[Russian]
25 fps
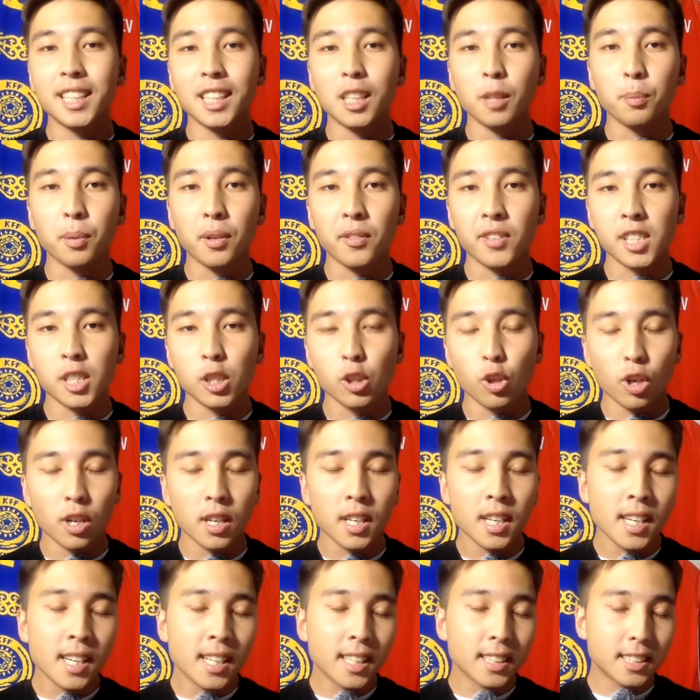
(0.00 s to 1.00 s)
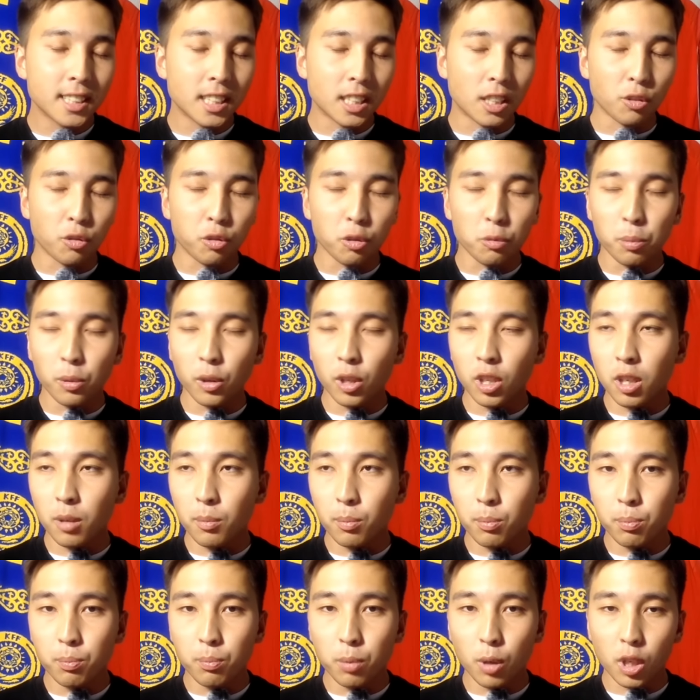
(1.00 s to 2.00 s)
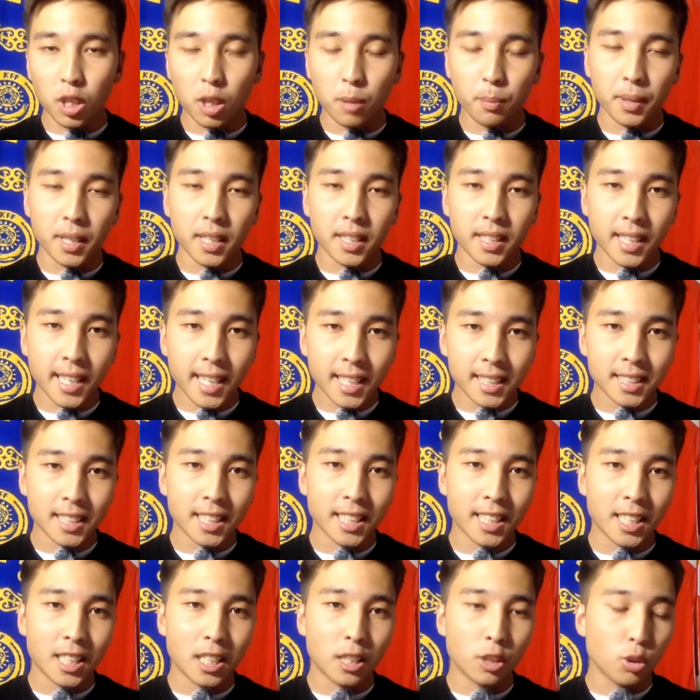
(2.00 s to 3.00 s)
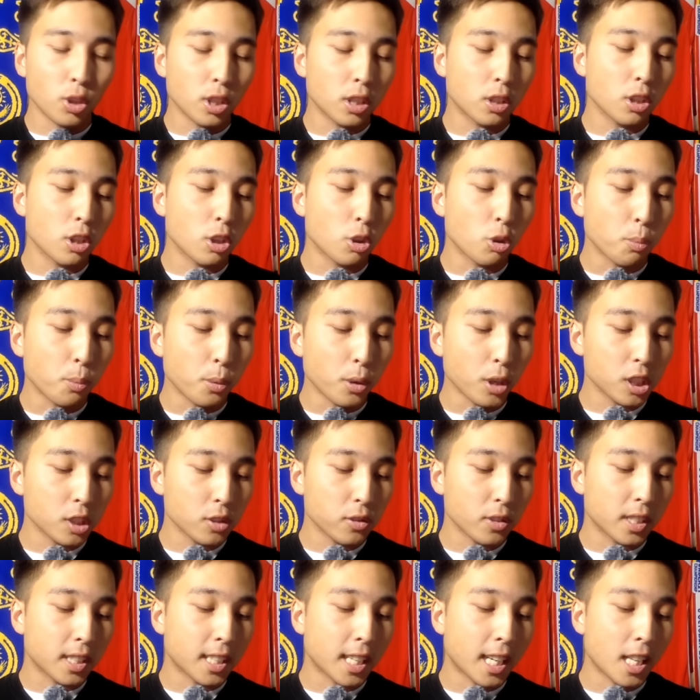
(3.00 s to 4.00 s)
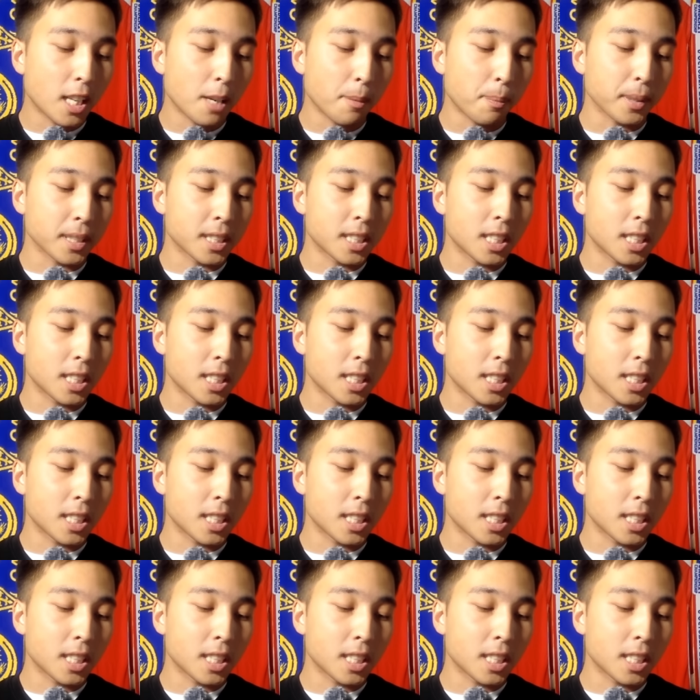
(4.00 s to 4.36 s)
быть, где-то повезло, где-то футбольные боги были на их стороне, но это их упорство. Далее